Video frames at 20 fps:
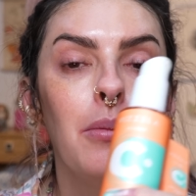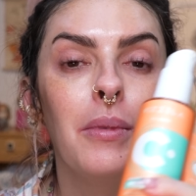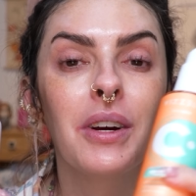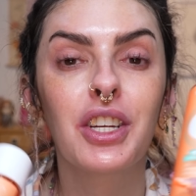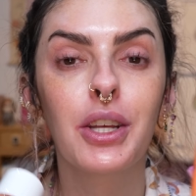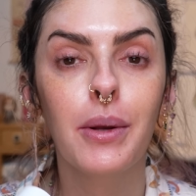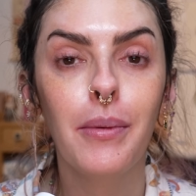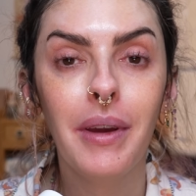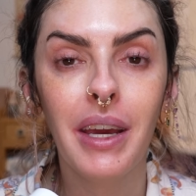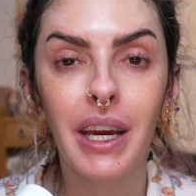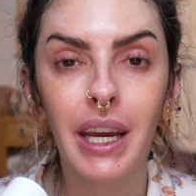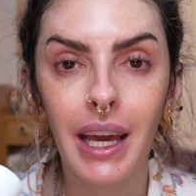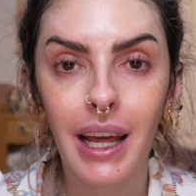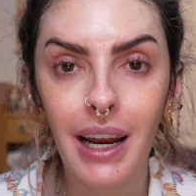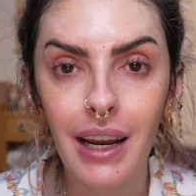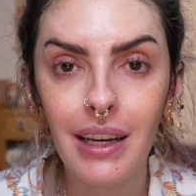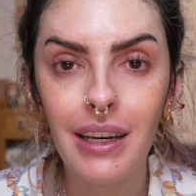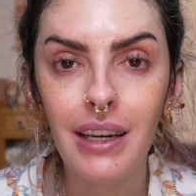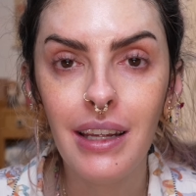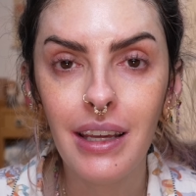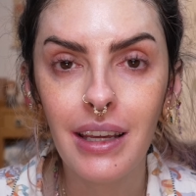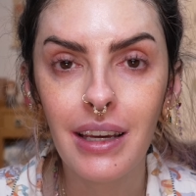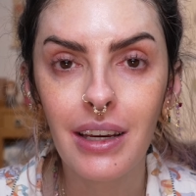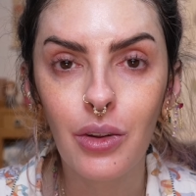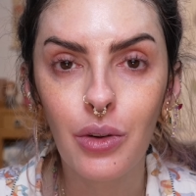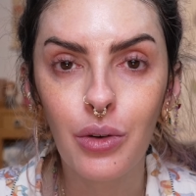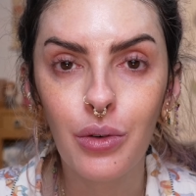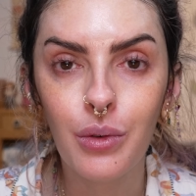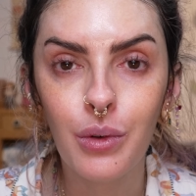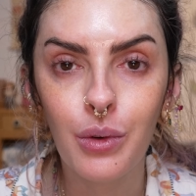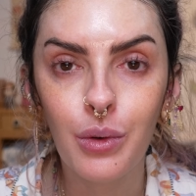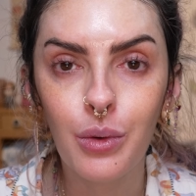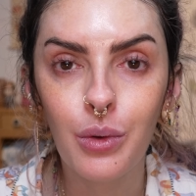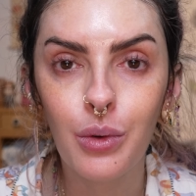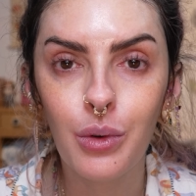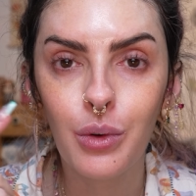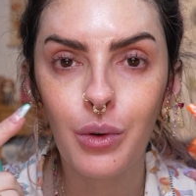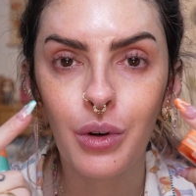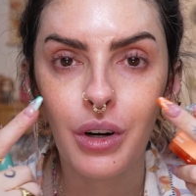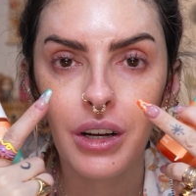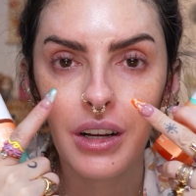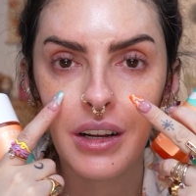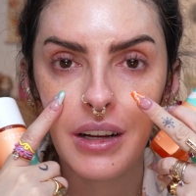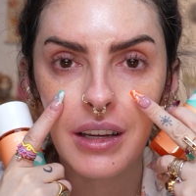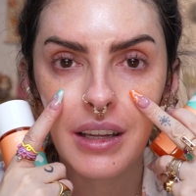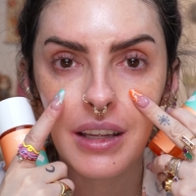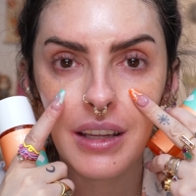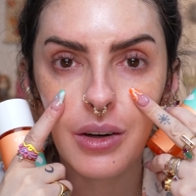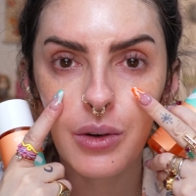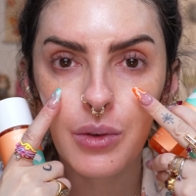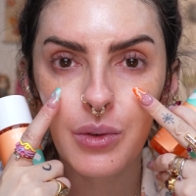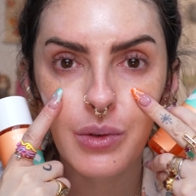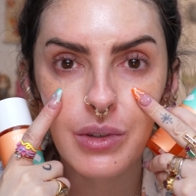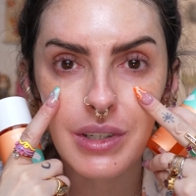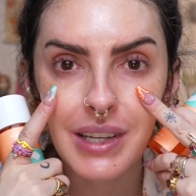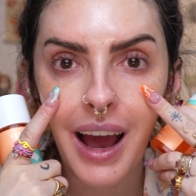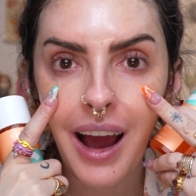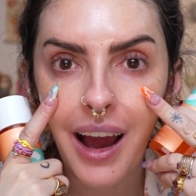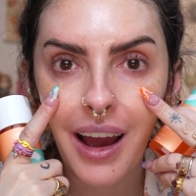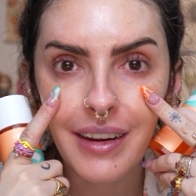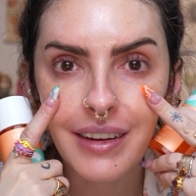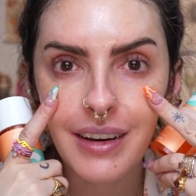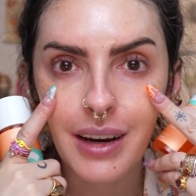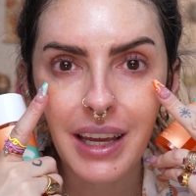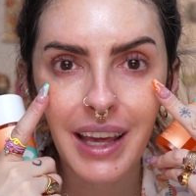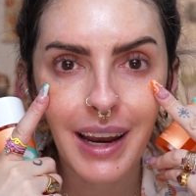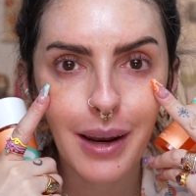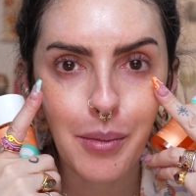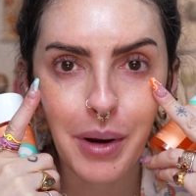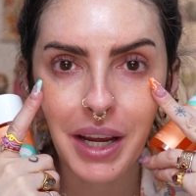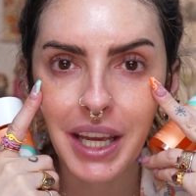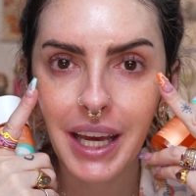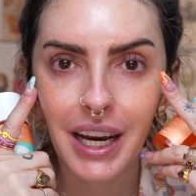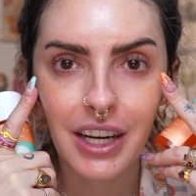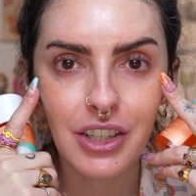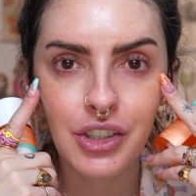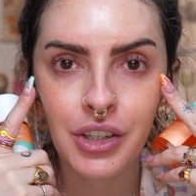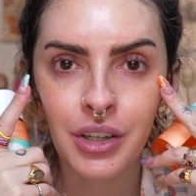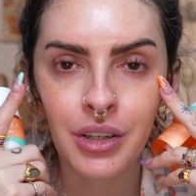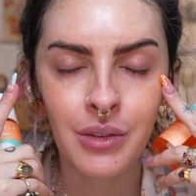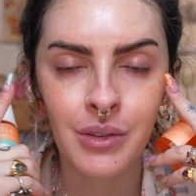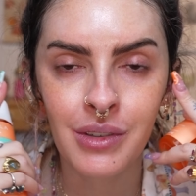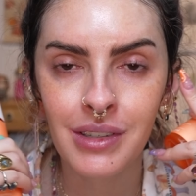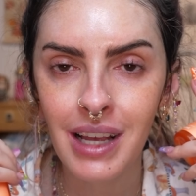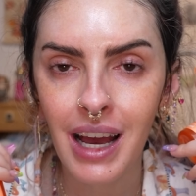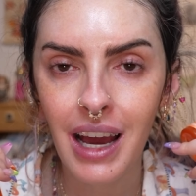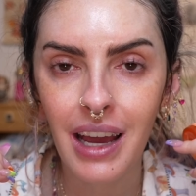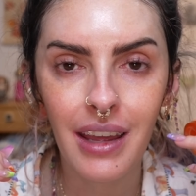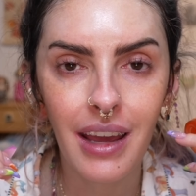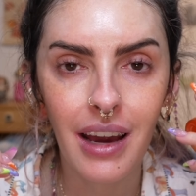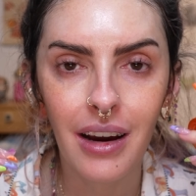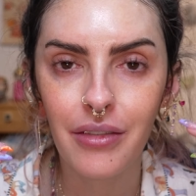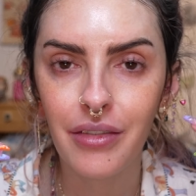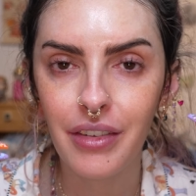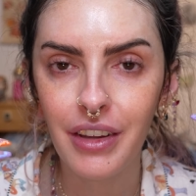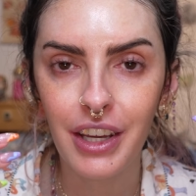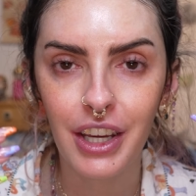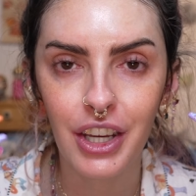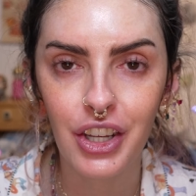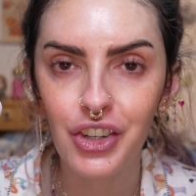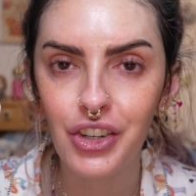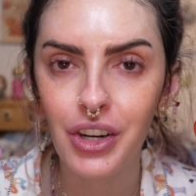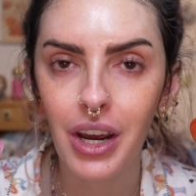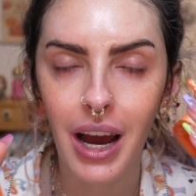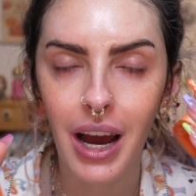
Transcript: mas também aquela linha do que não sai, aquela maquiagem que não sai, a verde.